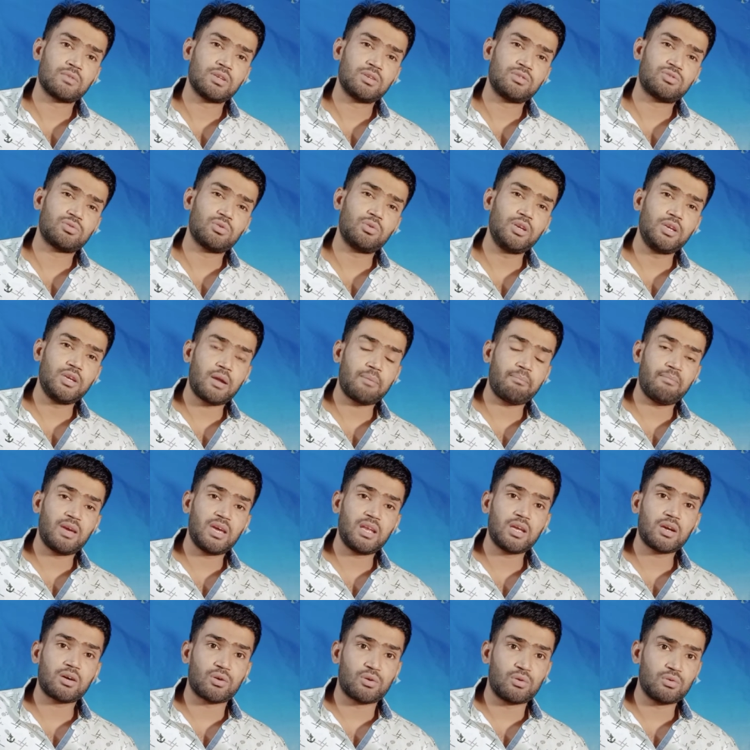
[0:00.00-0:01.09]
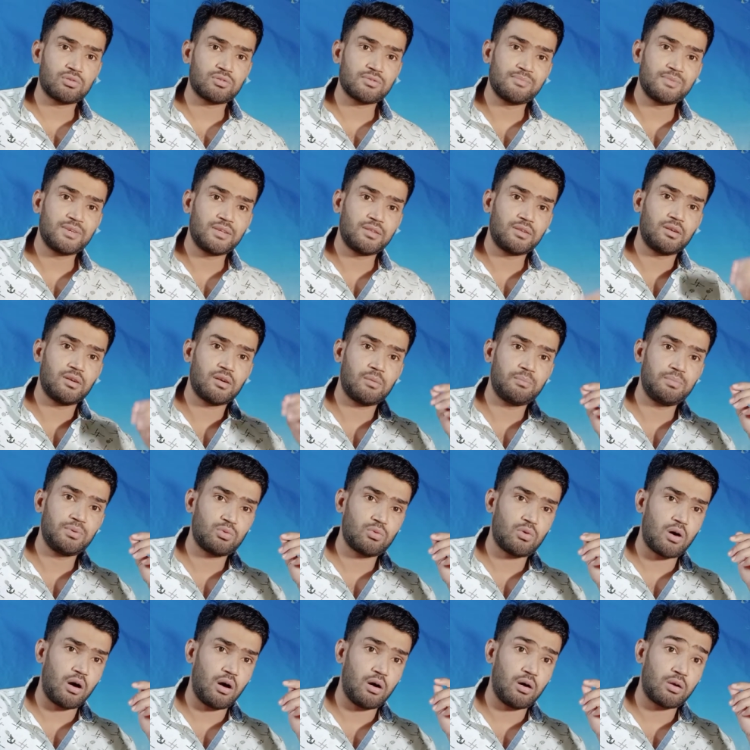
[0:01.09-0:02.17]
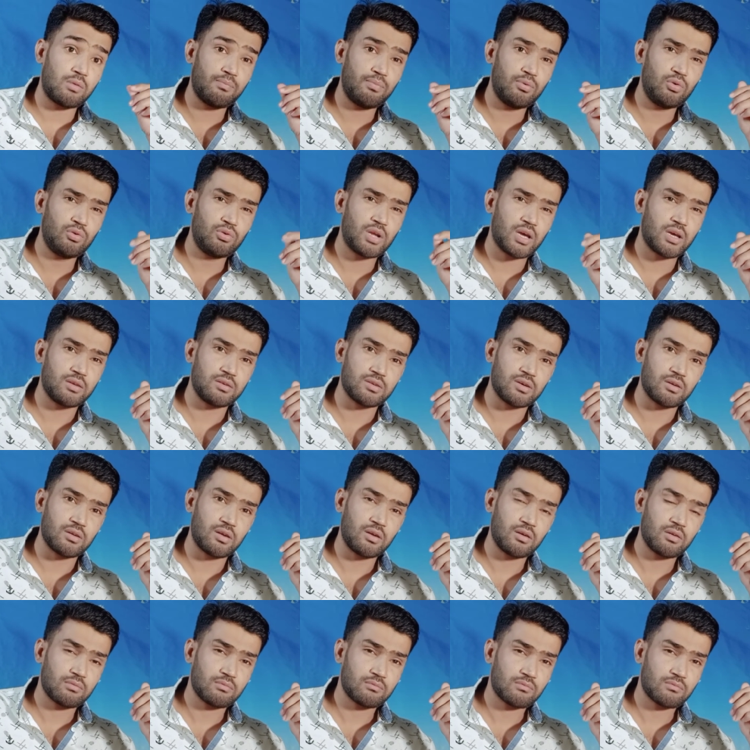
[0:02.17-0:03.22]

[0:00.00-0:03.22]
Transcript: सूर्य यार मैंने करोड़ों समझे थे यहाँ पे तो अरबों लुटाए जा रहे